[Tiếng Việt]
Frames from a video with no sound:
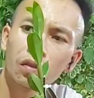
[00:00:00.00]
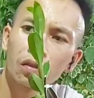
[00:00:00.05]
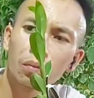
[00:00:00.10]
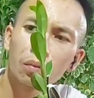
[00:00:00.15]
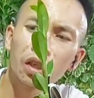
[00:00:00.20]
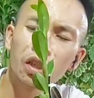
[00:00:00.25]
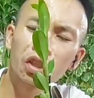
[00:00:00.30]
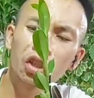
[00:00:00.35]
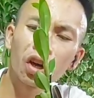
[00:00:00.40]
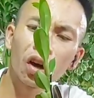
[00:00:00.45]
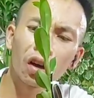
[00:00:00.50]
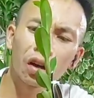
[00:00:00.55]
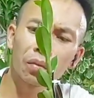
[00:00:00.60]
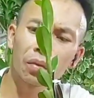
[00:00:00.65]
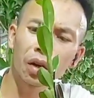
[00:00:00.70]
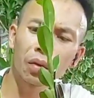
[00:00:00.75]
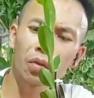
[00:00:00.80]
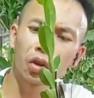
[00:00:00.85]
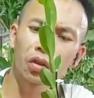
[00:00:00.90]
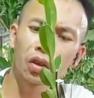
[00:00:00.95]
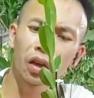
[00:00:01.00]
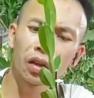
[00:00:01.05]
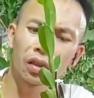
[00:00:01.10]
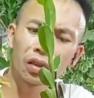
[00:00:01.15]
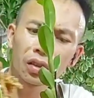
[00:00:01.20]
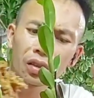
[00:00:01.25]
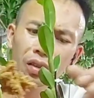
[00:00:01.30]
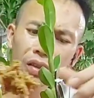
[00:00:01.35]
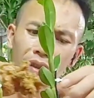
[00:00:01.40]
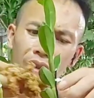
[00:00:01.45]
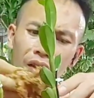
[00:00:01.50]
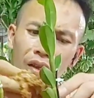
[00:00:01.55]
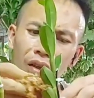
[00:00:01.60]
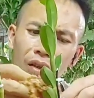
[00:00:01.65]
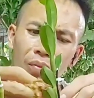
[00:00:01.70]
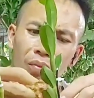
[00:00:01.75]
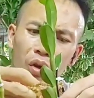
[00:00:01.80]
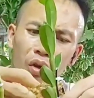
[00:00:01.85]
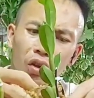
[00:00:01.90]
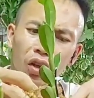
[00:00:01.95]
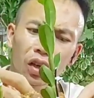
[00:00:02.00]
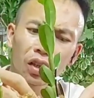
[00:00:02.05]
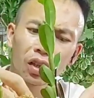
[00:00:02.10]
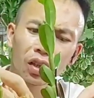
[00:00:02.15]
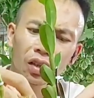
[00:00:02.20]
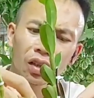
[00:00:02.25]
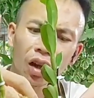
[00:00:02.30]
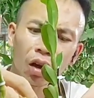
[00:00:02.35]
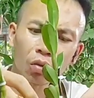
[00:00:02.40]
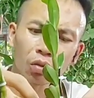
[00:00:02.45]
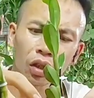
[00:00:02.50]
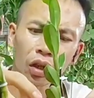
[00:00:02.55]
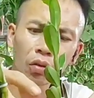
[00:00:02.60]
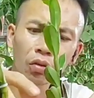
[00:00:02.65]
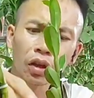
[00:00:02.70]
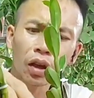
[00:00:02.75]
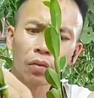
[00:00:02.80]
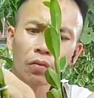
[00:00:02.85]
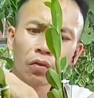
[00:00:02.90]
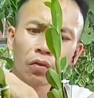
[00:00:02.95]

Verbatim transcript: Mình chơi mà mọi người, mọi người cứ học theo nhà